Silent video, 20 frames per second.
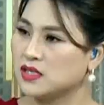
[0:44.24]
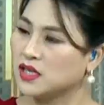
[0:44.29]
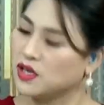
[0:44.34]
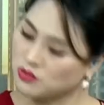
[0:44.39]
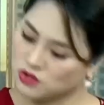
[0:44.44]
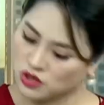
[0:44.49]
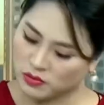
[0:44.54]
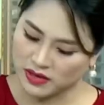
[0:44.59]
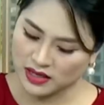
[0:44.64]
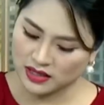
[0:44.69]
xin
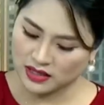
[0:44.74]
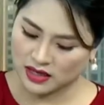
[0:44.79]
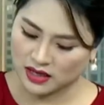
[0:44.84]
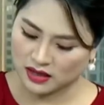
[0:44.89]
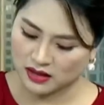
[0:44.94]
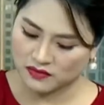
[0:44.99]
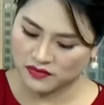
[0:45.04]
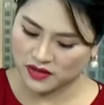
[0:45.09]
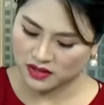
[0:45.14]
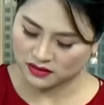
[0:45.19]
ông cho biết là
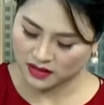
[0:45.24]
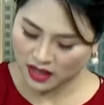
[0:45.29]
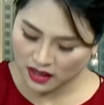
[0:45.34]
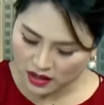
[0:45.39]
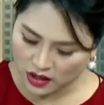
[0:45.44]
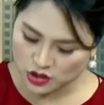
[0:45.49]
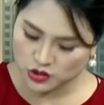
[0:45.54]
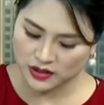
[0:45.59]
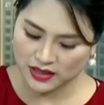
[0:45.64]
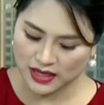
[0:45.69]
cái việc tăng
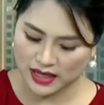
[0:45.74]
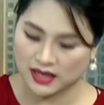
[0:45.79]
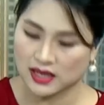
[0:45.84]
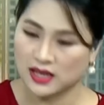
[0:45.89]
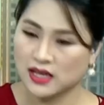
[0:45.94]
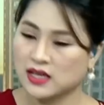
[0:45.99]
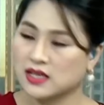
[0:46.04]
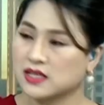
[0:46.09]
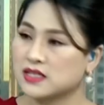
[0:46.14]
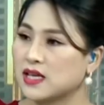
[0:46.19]
lãi suất này
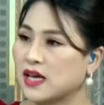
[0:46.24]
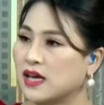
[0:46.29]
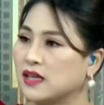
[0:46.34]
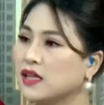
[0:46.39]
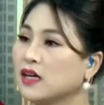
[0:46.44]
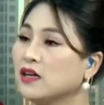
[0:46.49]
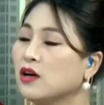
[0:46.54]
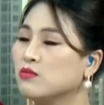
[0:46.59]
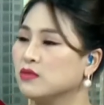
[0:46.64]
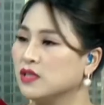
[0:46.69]
sẽ
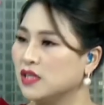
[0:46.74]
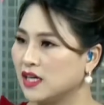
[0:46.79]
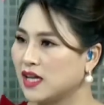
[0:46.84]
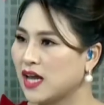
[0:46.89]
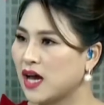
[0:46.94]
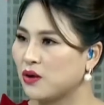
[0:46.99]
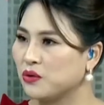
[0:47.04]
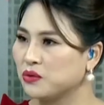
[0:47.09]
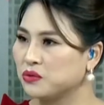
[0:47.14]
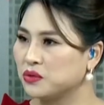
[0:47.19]
tác động như thế
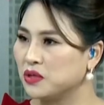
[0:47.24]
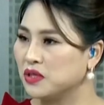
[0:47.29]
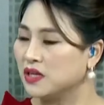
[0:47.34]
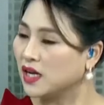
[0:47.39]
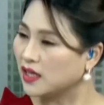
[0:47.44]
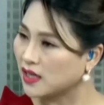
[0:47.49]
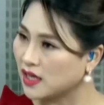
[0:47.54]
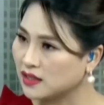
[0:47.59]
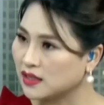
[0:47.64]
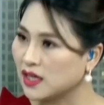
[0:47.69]
nào tới
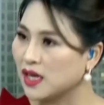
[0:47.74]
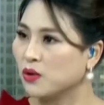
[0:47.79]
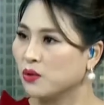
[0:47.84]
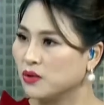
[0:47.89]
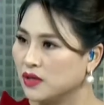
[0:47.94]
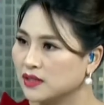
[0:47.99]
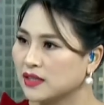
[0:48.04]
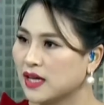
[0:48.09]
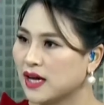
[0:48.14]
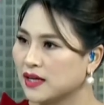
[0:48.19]
nền kinh tế của
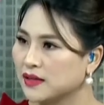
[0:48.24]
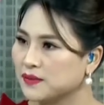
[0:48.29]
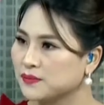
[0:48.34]
nước ta?